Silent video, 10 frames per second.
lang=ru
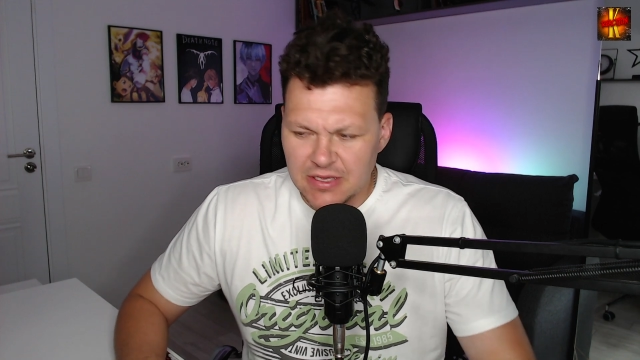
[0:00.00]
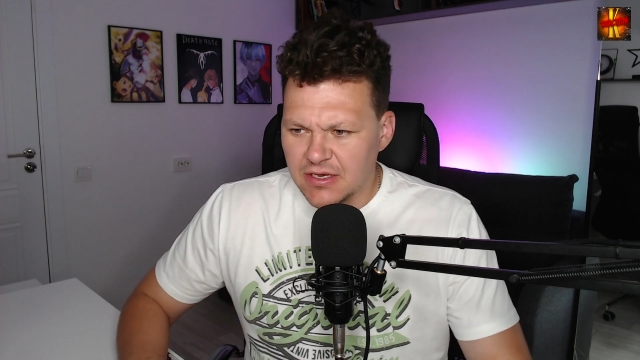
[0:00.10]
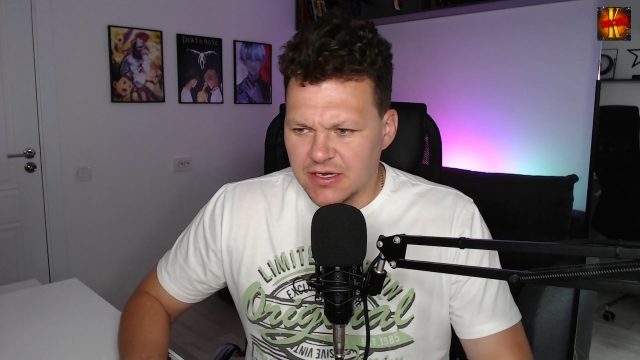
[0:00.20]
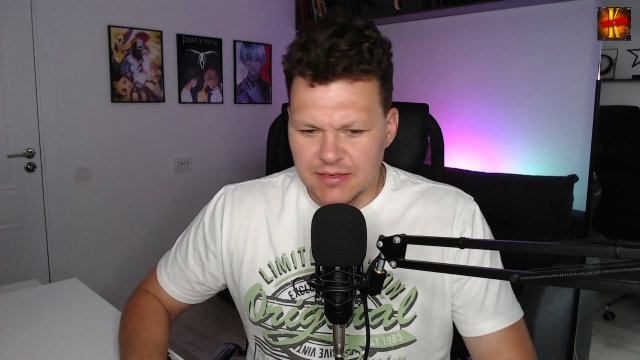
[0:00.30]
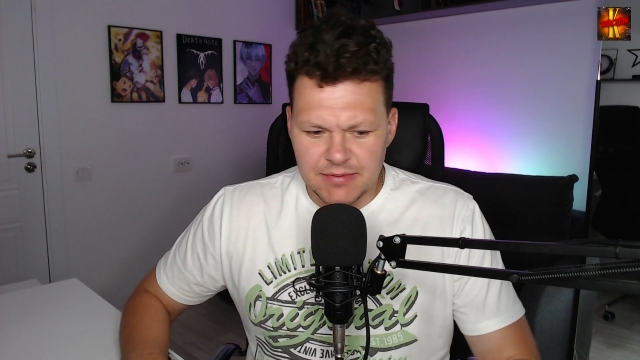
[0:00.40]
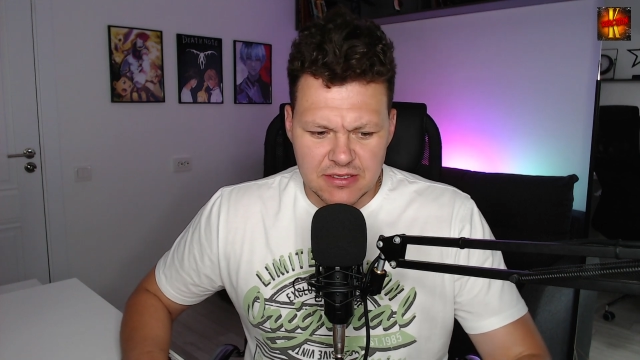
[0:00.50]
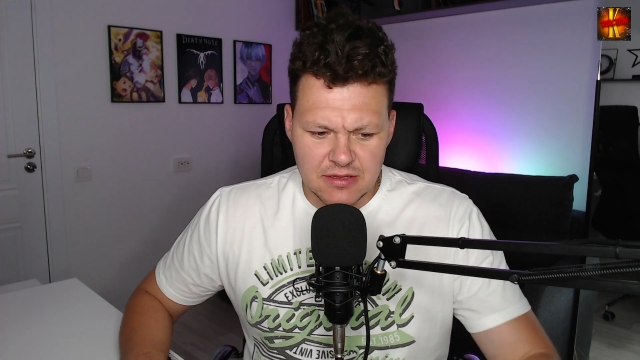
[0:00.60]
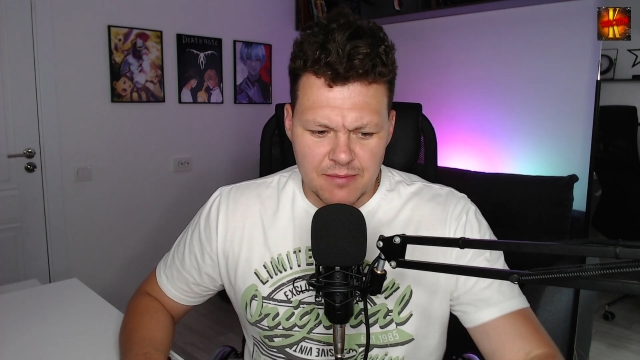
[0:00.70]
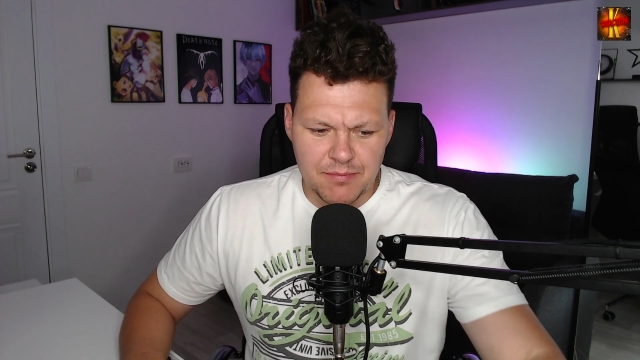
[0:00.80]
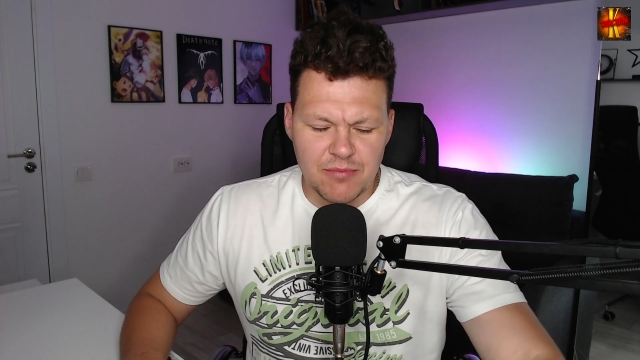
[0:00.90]
Ребята,
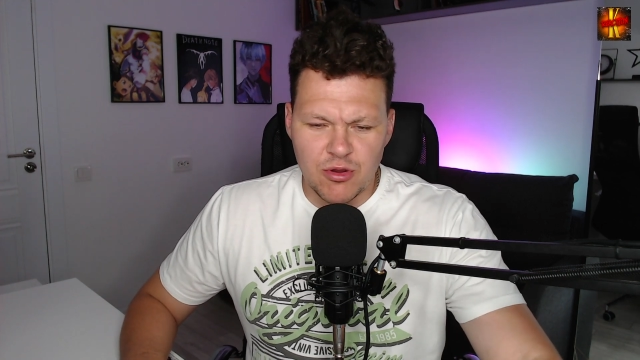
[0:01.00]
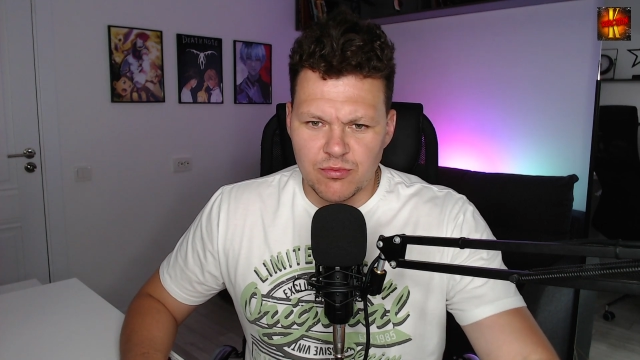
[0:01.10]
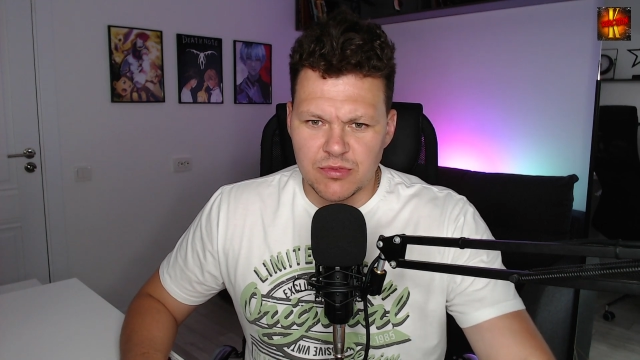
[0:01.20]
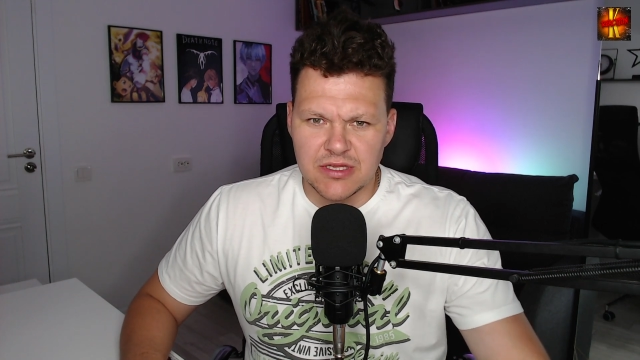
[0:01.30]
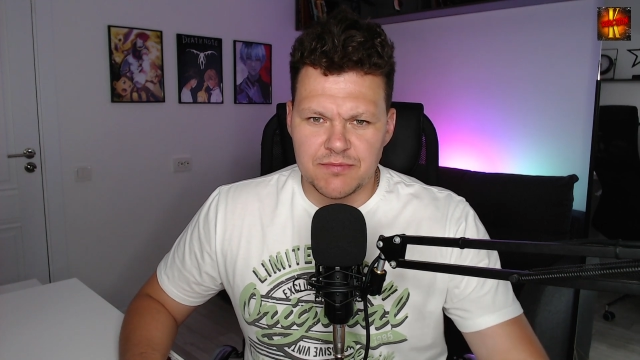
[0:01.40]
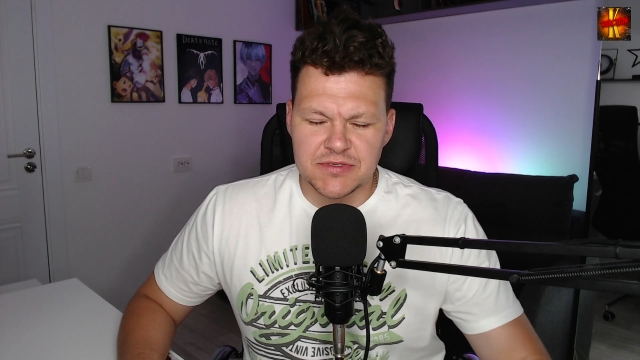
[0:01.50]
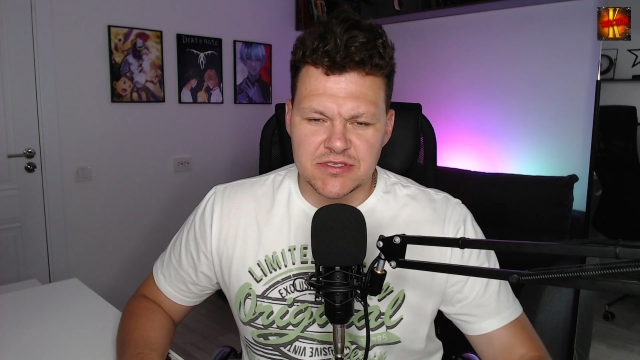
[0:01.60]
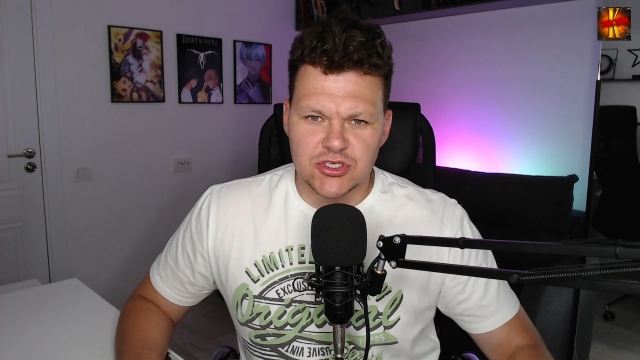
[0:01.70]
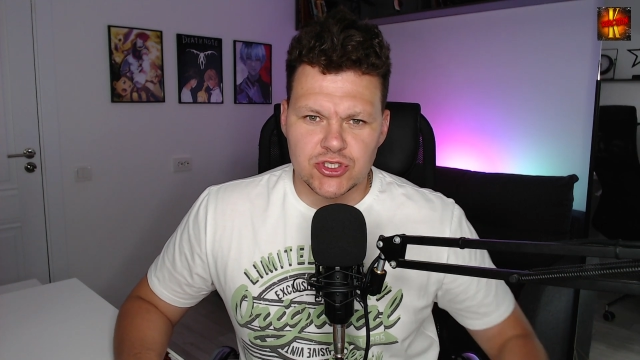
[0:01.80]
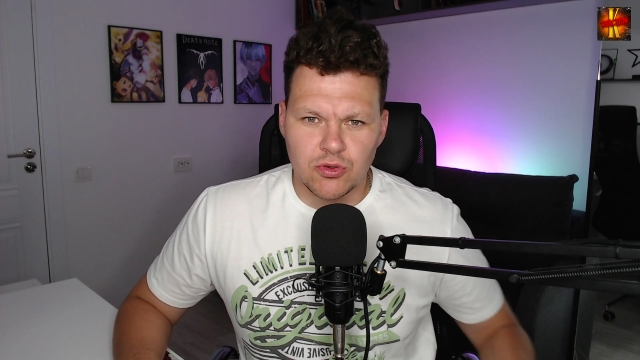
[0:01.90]
там, по-моему, было
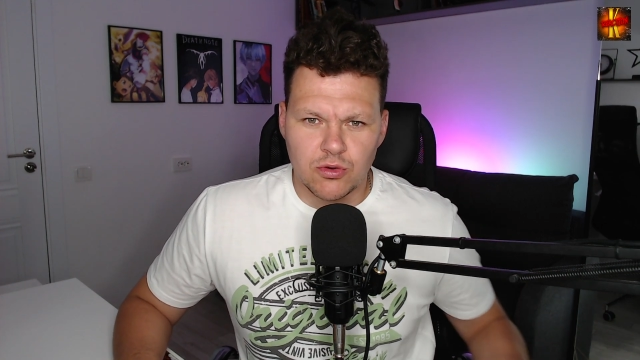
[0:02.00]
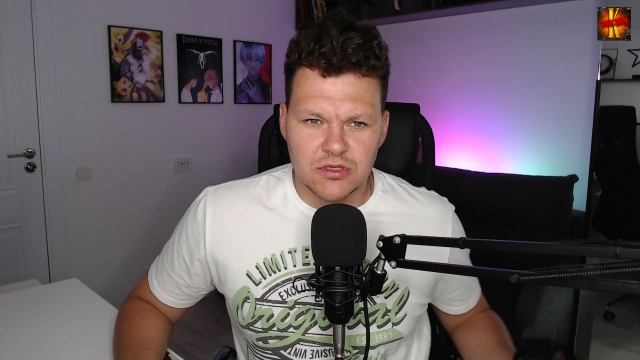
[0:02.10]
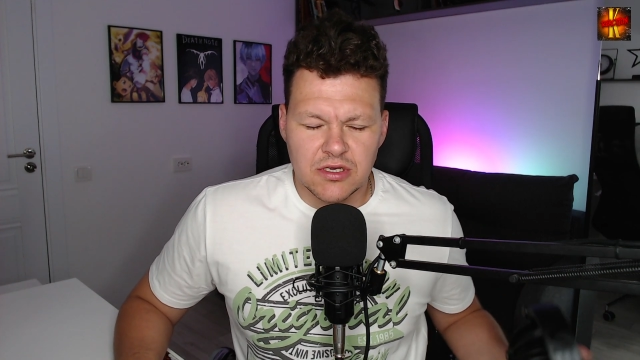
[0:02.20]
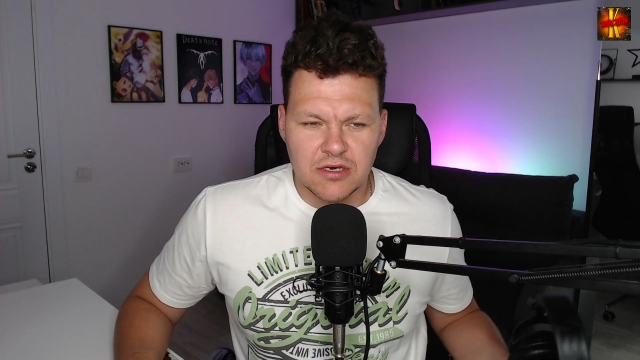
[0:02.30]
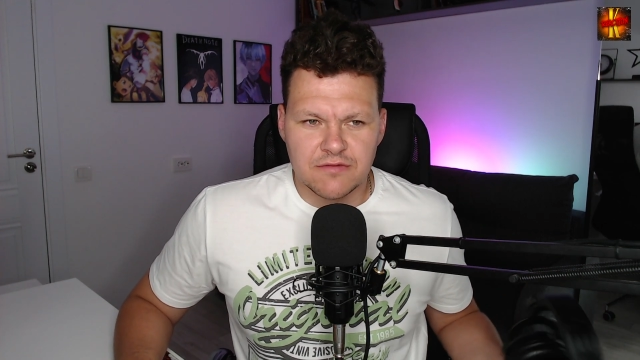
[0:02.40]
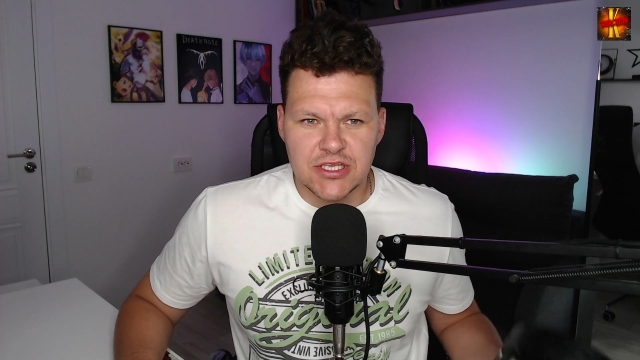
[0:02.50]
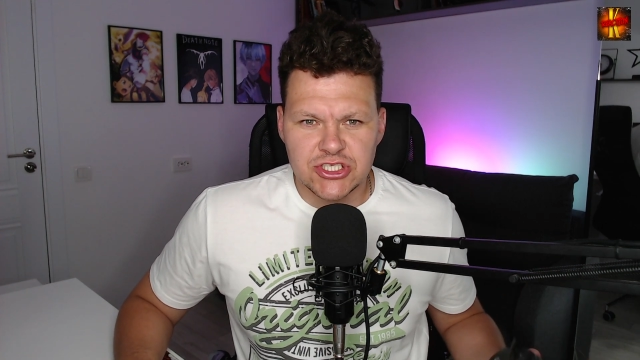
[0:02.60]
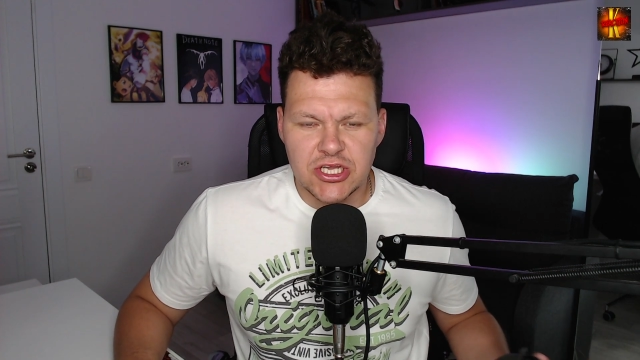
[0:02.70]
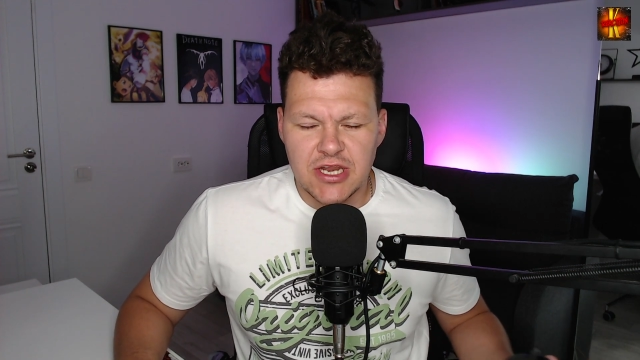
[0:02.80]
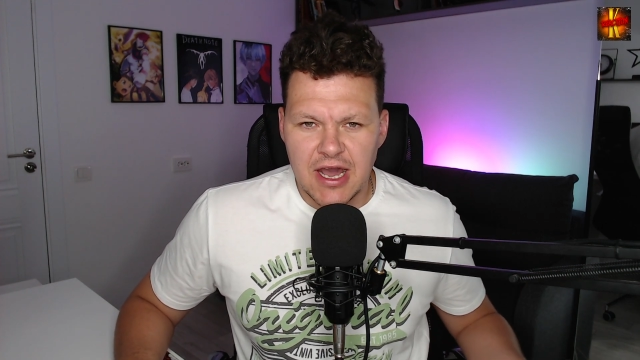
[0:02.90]
написано, что он а, в
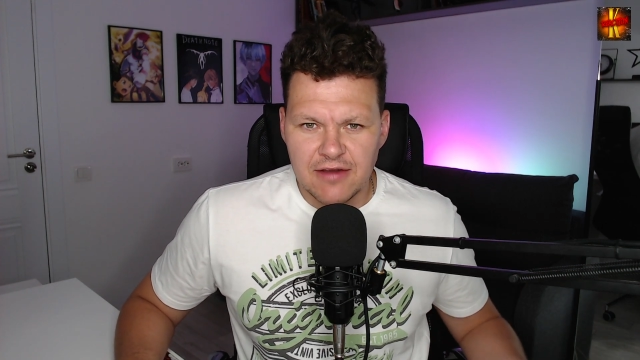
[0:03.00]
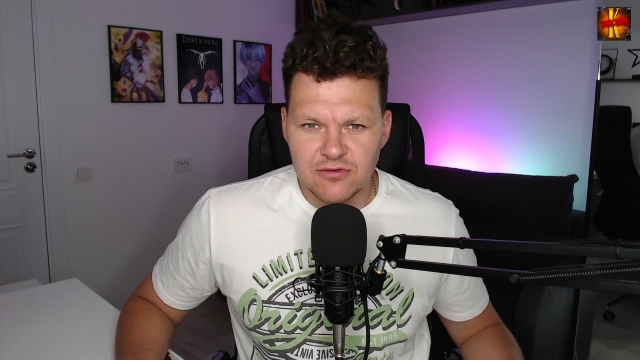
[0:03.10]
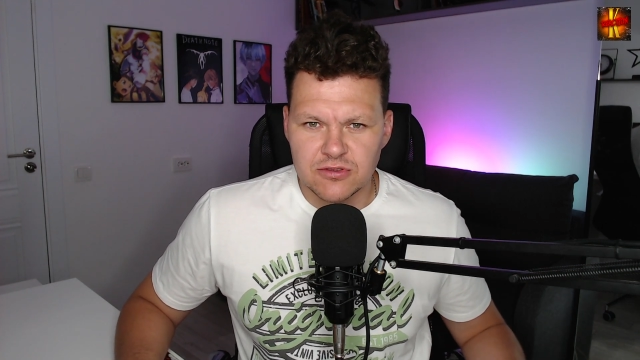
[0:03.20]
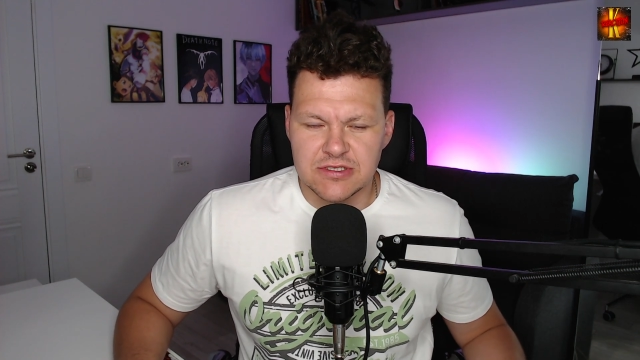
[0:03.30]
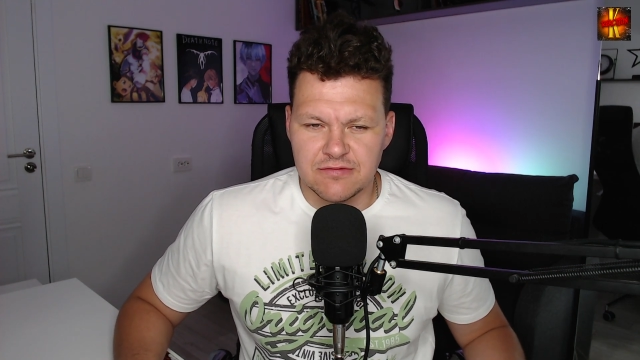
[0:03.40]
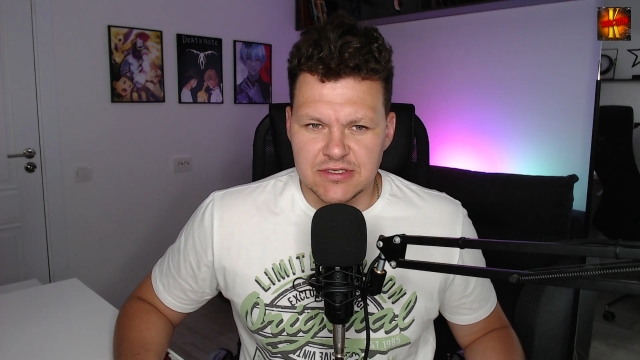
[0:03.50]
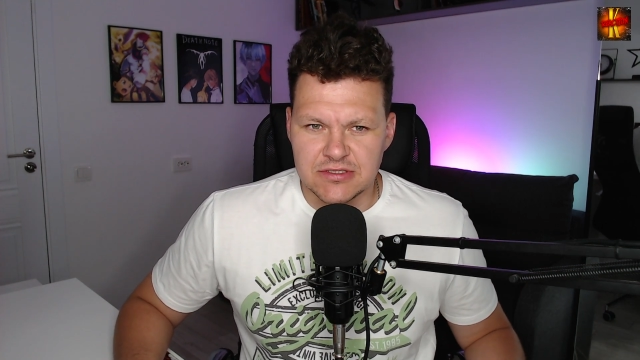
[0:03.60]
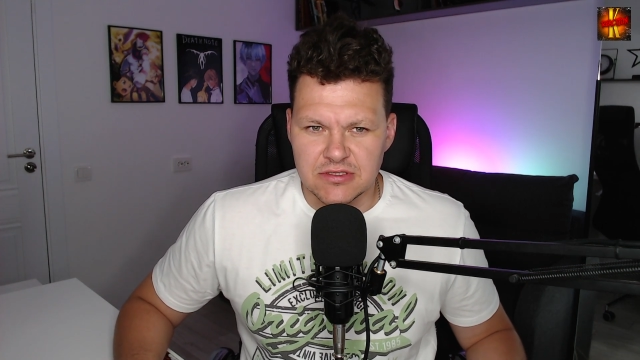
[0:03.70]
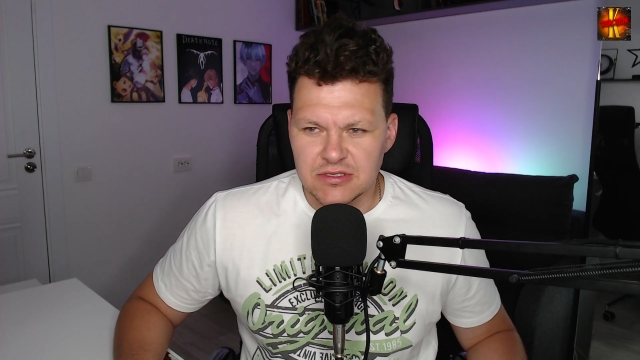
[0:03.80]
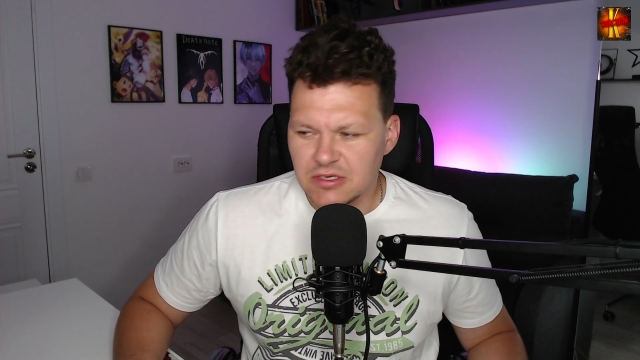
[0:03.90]
начале августа
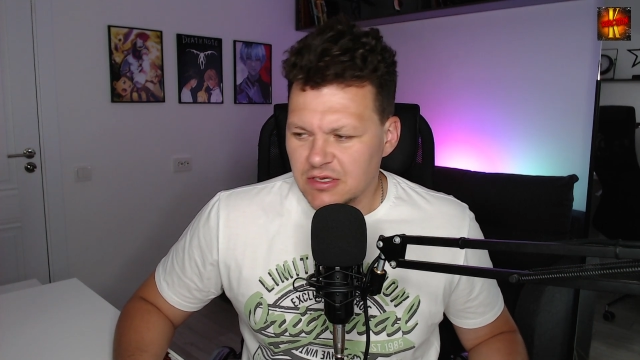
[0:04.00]
выйдет.